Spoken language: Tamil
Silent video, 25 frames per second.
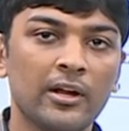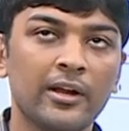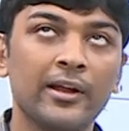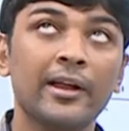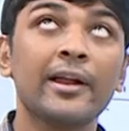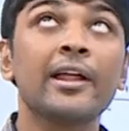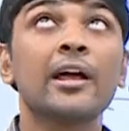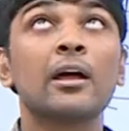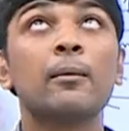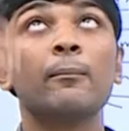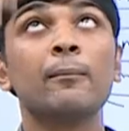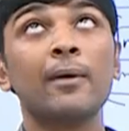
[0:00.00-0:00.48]

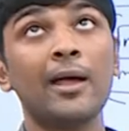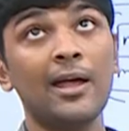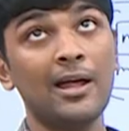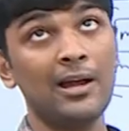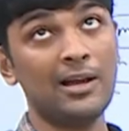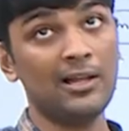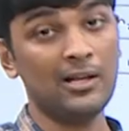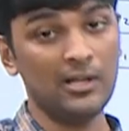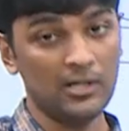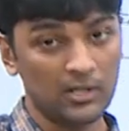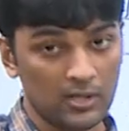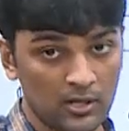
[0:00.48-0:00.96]
எனக்கு
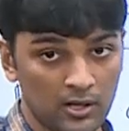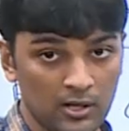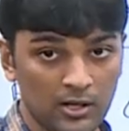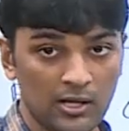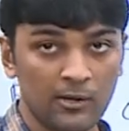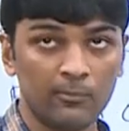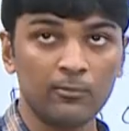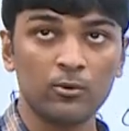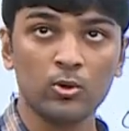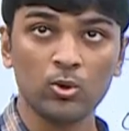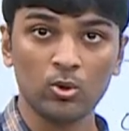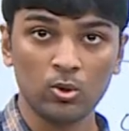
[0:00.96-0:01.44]
மேலே
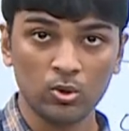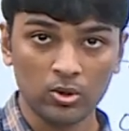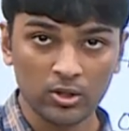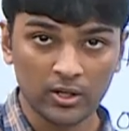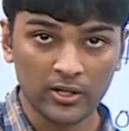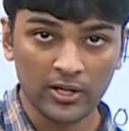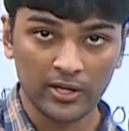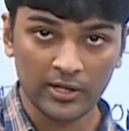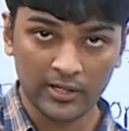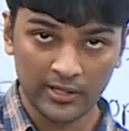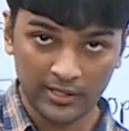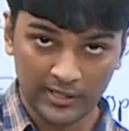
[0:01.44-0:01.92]
எம் டூ இருக்குது
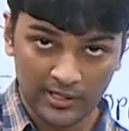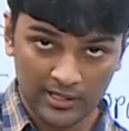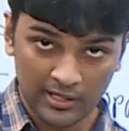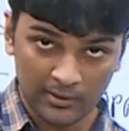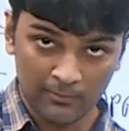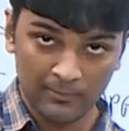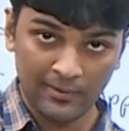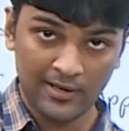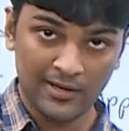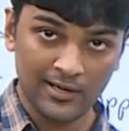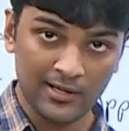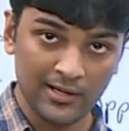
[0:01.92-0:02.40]
கரெக்டாக எனக்கு
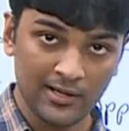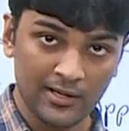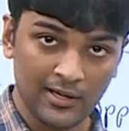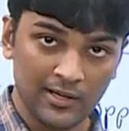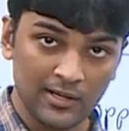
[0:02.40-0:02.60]
மேலே